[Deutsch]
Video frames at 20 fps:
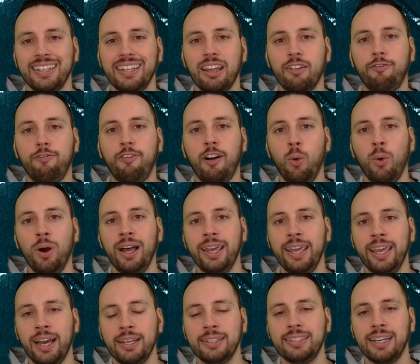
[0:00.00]
denn der
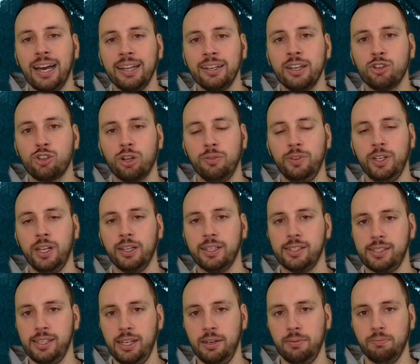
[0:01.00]
VAR da denn schon wieder
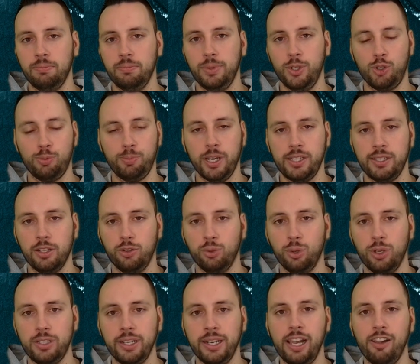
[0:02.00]
gesehen? Ich spreche
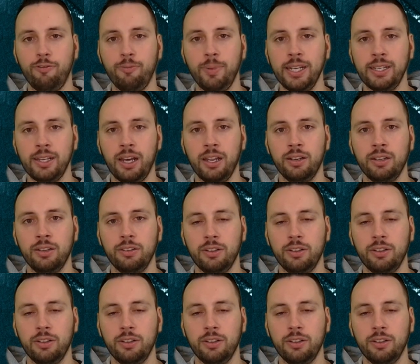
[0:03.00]
natürlich den Elfmeter an